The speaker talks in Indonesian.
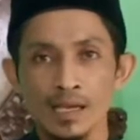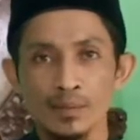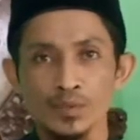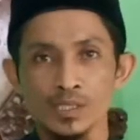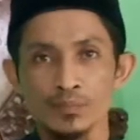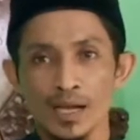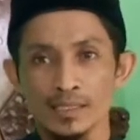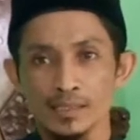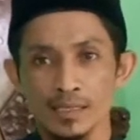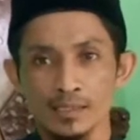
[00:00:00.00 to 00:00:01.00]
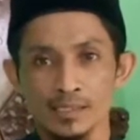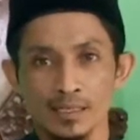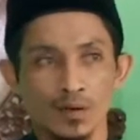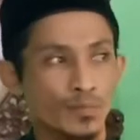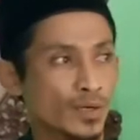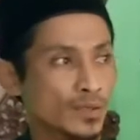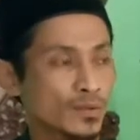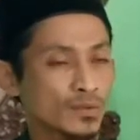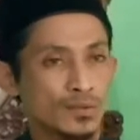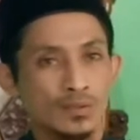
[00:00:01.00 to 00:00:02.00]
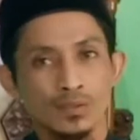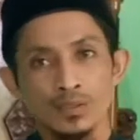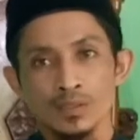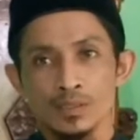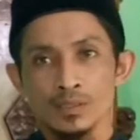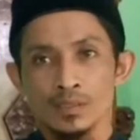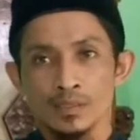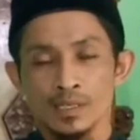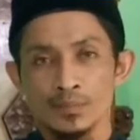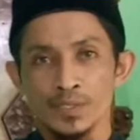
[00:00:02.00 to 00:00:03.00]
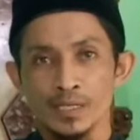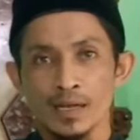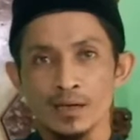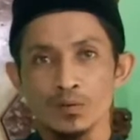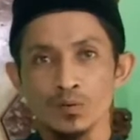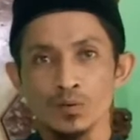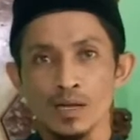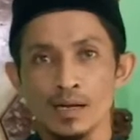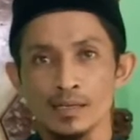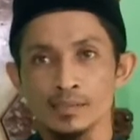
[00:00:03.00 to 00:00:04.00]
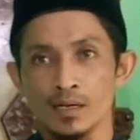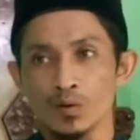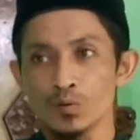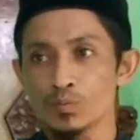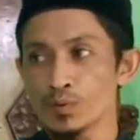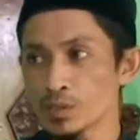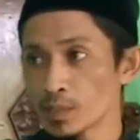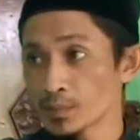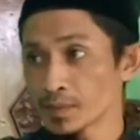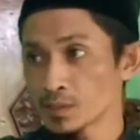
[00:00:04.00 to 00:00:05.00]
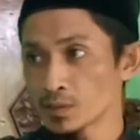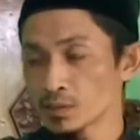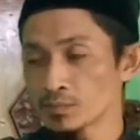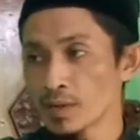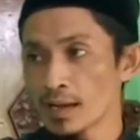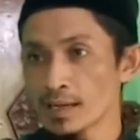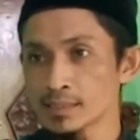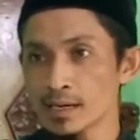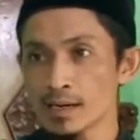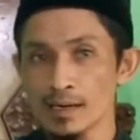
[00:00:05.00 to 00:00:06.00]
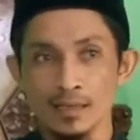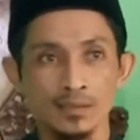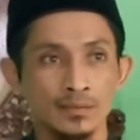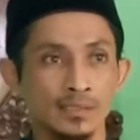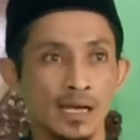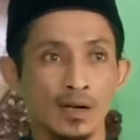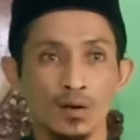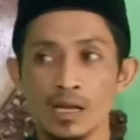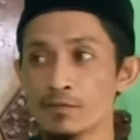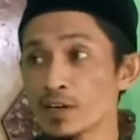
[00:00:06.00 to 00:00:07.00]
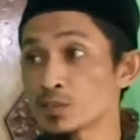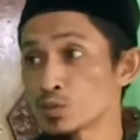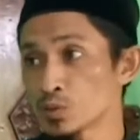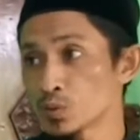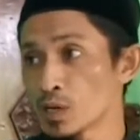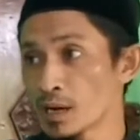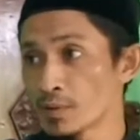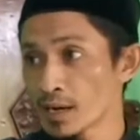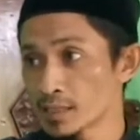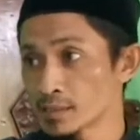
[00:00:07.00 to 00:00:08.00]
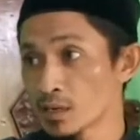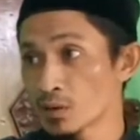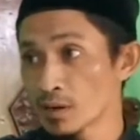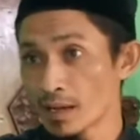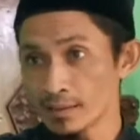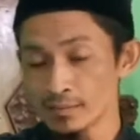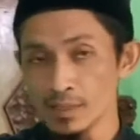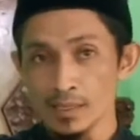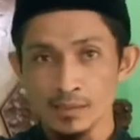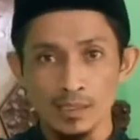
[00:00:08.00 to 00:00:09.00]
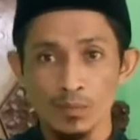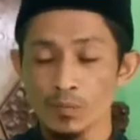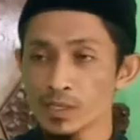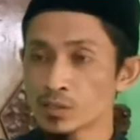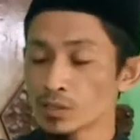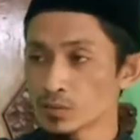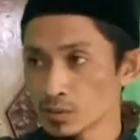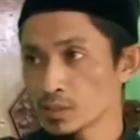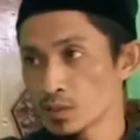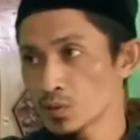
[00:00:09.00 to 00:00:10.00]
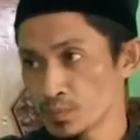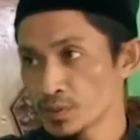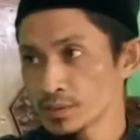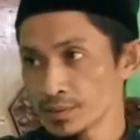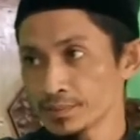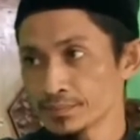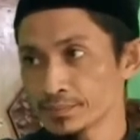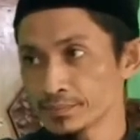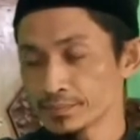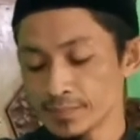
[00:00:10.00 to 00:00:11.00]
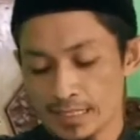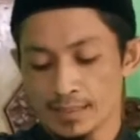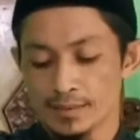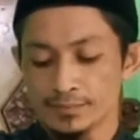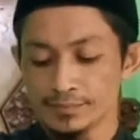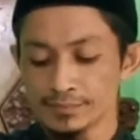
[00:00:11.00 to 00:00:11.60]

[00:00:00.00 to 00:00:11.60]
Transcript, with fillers: dihapus sampai hati hati sing apa iku Kebien aku ngelarang ziarah kubur Nabi Muhammad maka sekarang ziarahlah fazuruha maka ziarahlah. Jadi bang wedo untuk ziarah kubur untuk. Ya.